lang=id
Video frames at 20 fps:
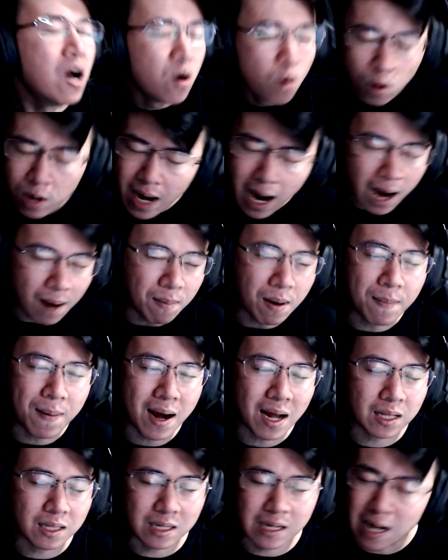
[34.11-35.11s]
udah lama
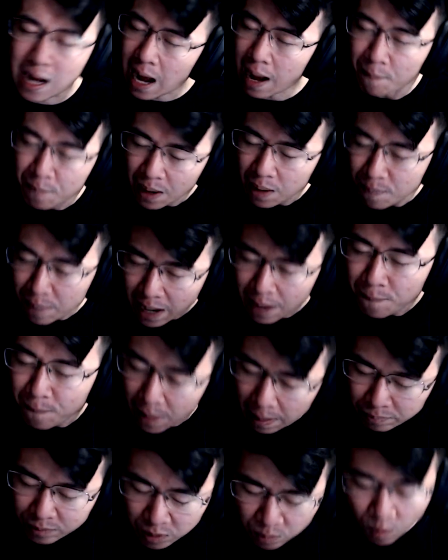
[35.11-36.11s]
banget gak bermain
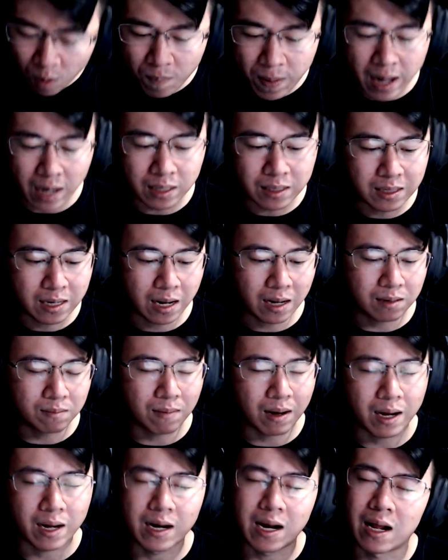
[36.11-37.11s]
PUBG Mobile dan
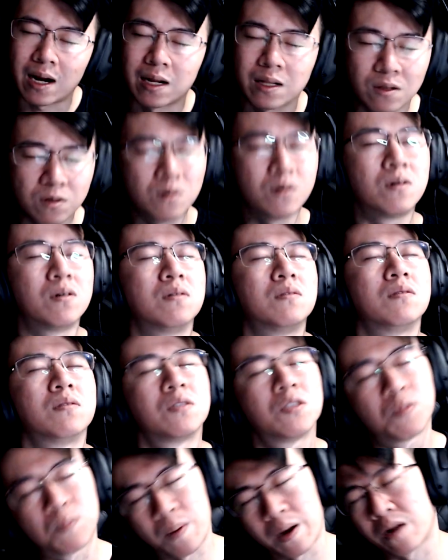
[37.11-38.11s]
maka dari itu
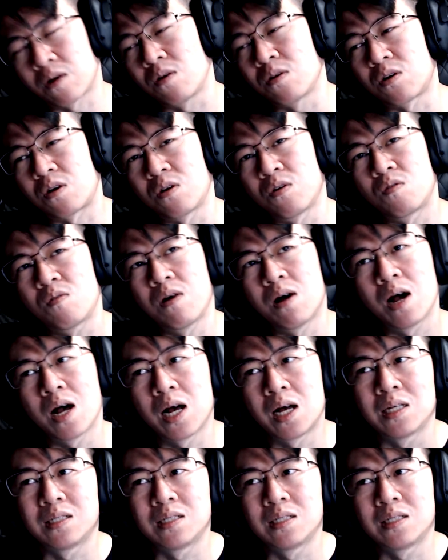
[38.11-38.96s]
spray kontrol gue